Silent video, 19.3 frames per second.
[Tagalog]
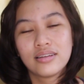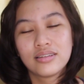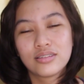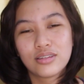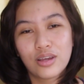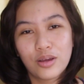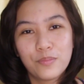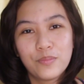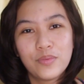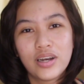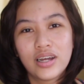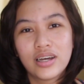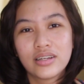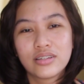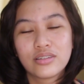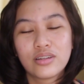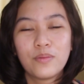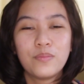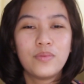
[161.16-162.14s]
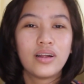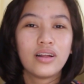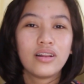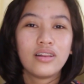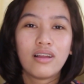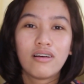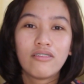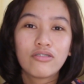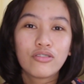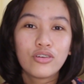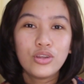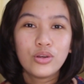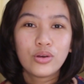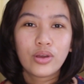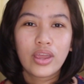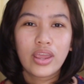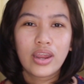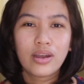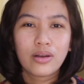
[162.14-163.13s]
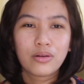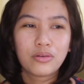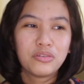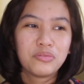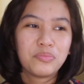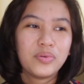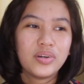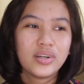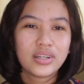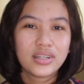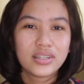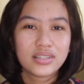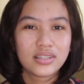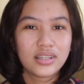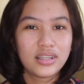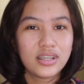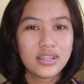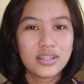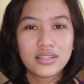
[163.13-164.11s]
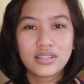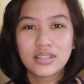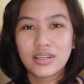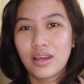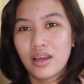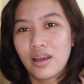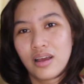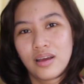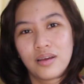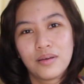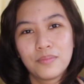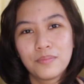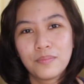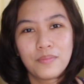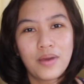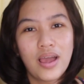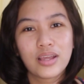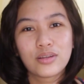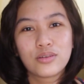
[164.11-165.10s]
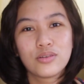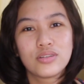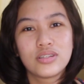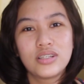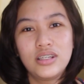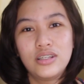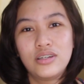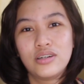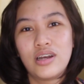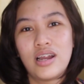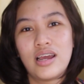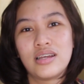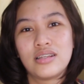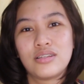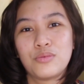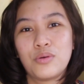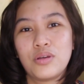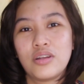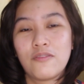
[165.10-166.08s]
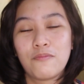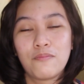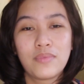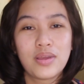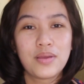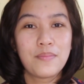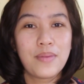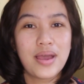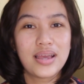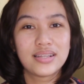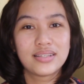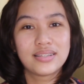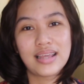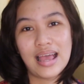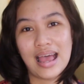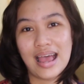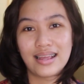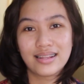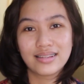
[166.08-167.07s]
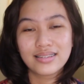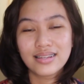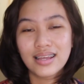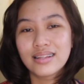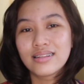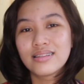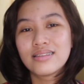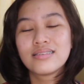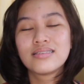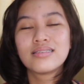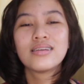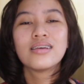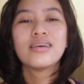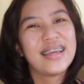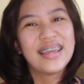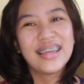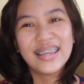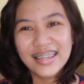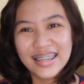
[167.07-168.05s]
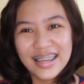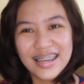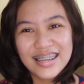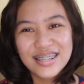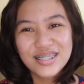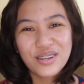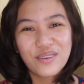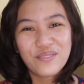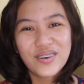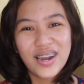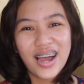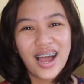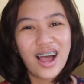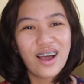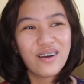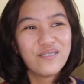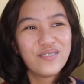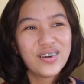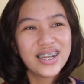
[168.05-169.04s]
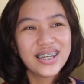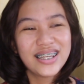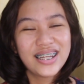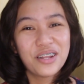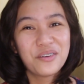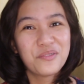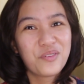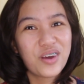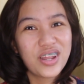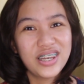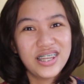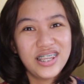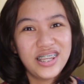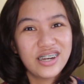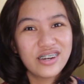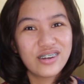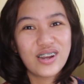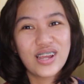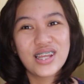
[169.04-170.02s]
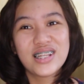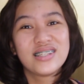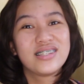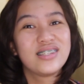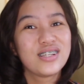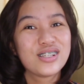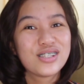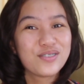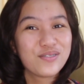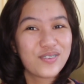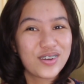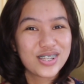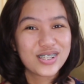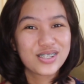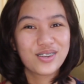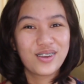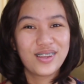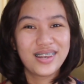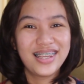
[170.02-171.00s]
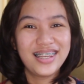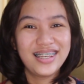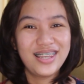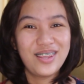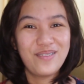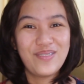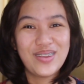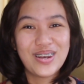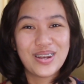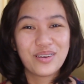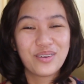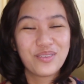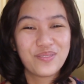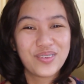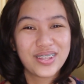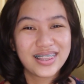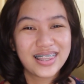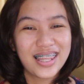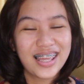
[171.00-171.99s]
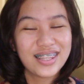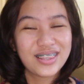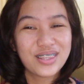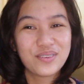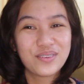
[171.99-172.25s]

sobrang, sobrang love ko yung hair ko. Pero isa yun sa, I consider as one of my best assets. Yeah, sobrang haba niyan. One year and six months kahit hindi pinagupitan.